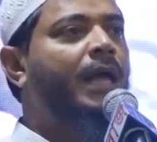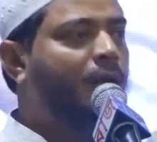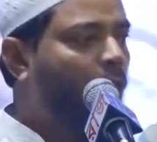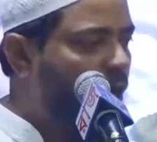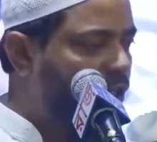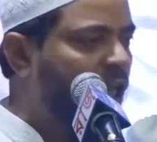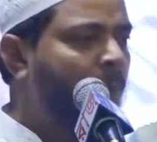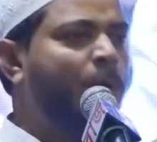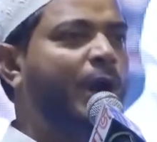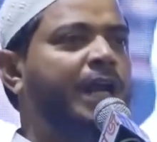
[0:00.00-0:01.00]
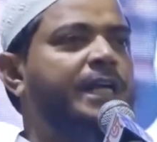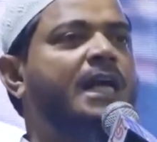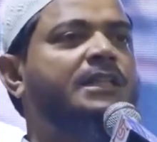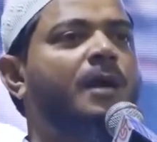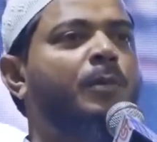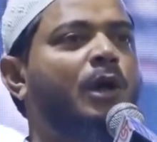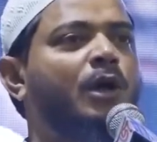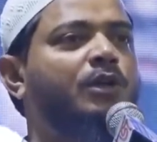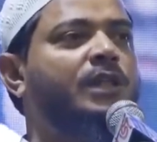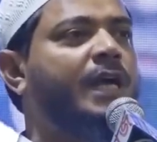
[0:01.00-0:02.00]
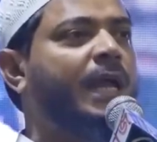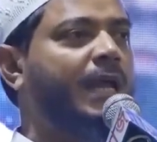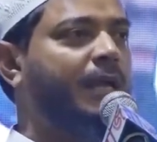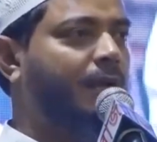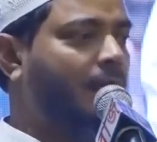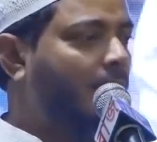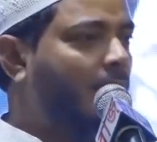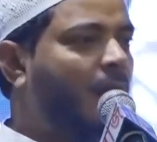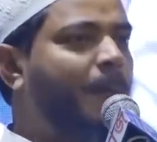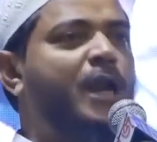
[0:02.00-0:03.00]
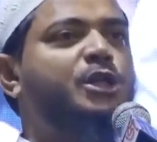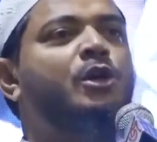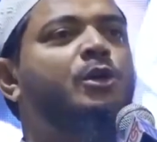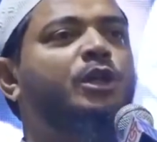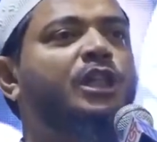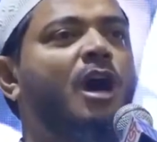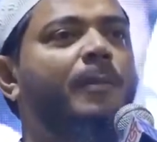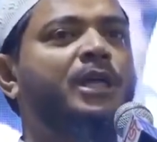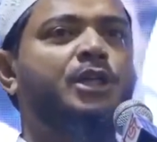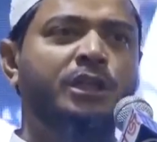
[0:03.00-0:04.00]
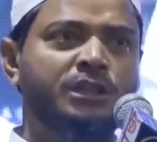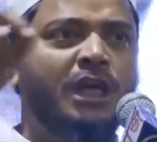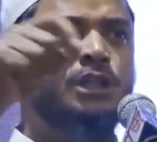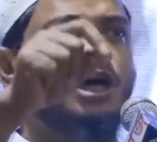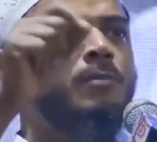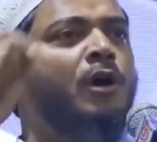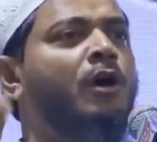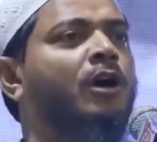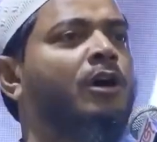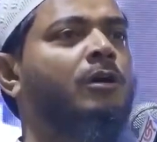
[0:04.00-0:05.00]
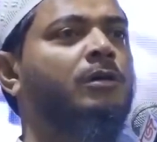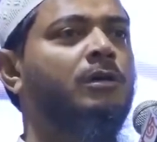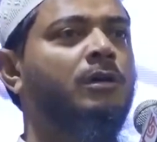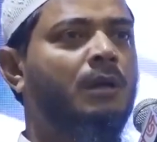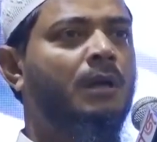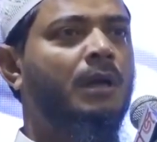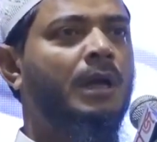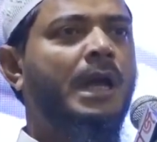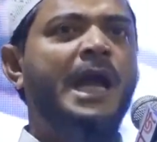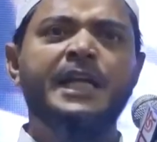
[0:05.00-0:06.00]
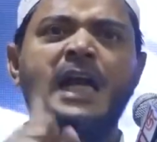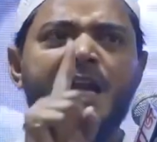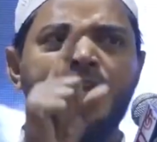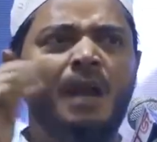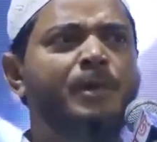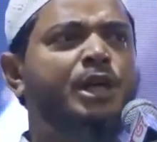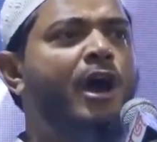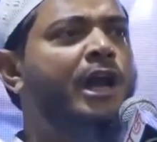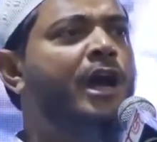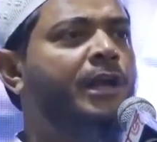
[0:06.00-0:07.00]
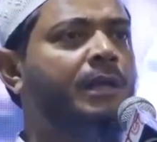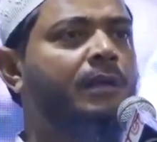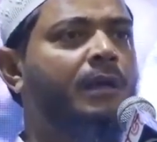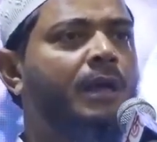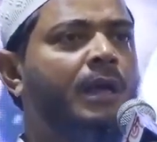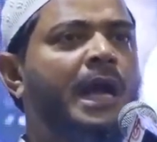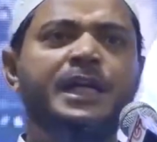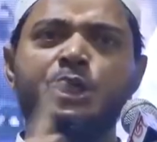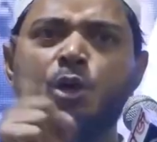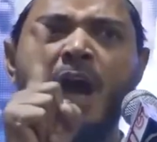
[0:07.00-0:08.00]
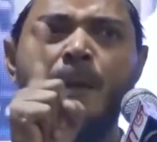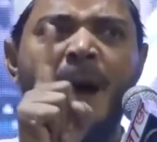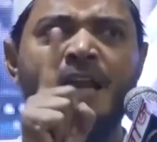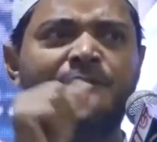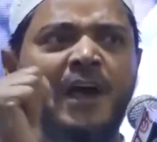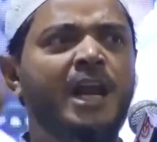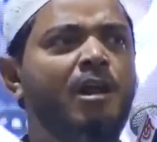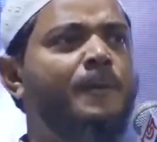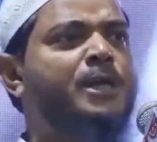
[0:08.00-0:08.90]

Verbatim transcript: এর কয়েকদিন পরেই ডাক্তার বলল তাকে অপারেশন করতে হবে সন্তান জন্ম হলো এটি কান্নার বিষয় নয় এটি চোখের পানি ফলানোর